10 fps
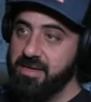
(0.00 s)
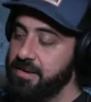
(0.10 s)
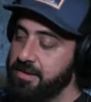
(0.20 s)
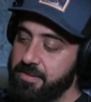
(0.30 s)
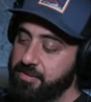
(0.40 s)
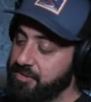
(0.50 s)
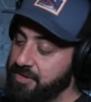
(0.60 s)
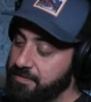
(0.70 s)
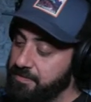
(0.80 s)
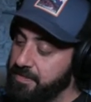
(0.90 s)
Y,
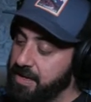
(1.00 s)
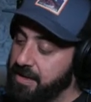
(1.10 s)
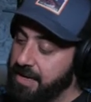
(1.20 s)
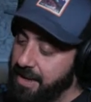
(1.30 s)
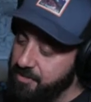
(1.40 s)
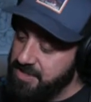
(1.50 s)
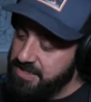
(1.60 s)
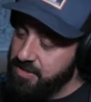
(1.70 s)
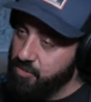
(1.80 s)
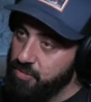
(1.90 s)
entonces creamos
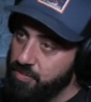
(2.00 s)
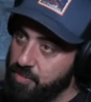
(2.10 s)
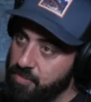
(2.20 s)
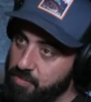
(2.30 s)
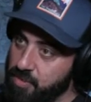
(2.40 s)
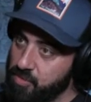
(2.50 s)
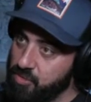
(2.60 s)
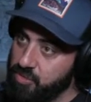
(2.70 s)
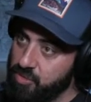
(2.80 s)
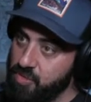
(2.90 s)
este segundo
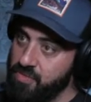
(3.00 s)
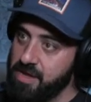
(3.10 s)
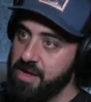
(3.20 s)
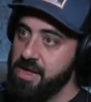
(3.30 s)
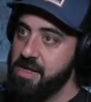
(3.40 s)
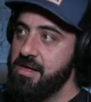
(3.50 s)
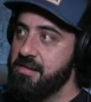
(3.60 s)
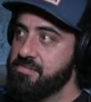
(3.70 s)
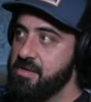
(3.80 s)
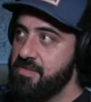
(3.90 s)
producto donde
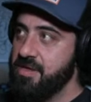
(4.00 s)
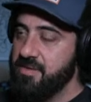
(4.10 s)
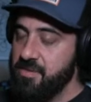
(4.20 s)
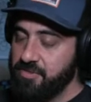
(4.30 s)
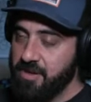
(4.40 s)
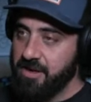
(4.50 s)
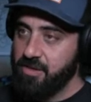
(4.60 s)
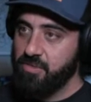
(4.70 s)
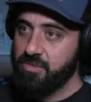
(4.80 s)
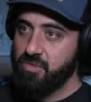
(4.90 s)
decidimos
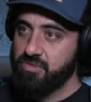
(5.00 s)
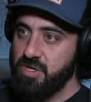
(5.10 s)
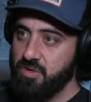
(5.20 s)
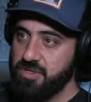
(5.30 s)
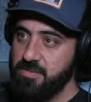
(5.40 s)
trabajar con, con